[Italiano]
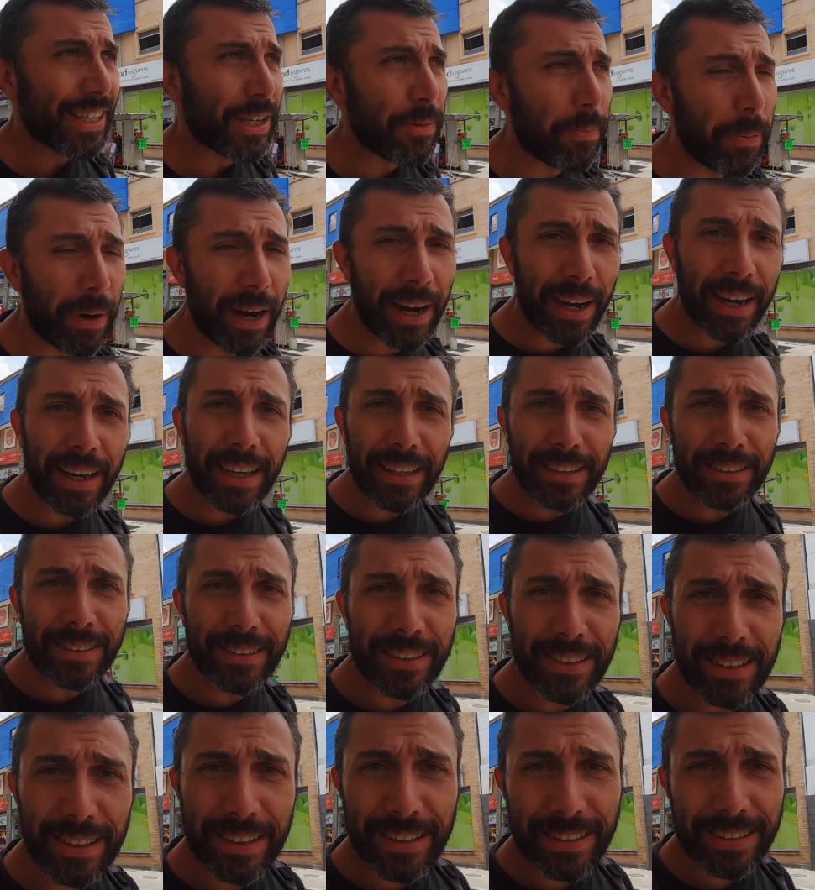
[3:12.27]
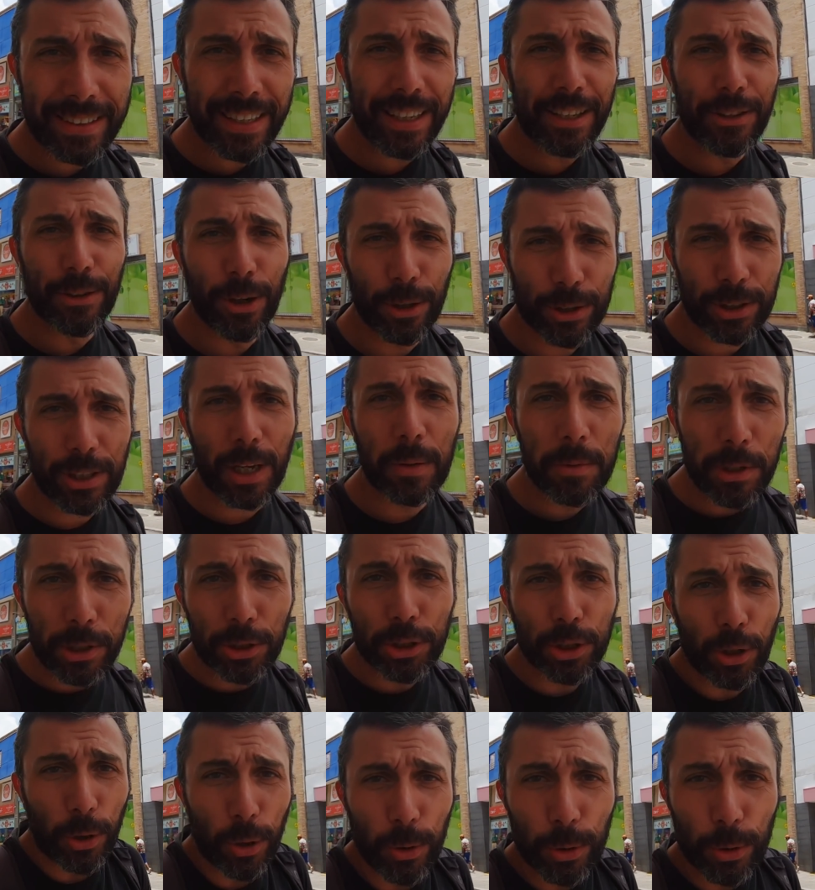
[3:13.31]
i parenti dei nostri amici